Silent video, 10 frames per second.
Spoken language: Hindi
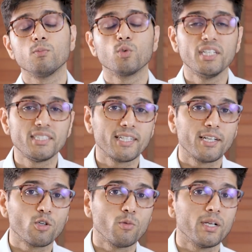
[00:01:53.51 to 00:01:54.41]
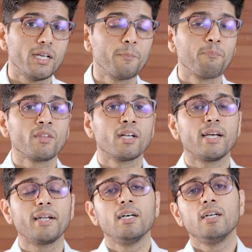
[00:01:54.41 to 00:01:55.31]
कुछ मुझे सीखने को मिले
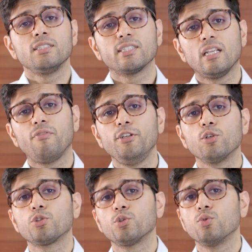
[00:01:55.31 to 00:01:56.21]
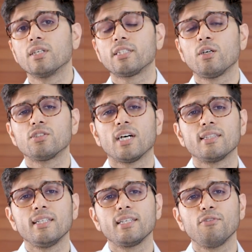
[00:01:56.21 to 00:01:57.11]
राइट चलिए वीडियो को शुरू करते हैं और जानते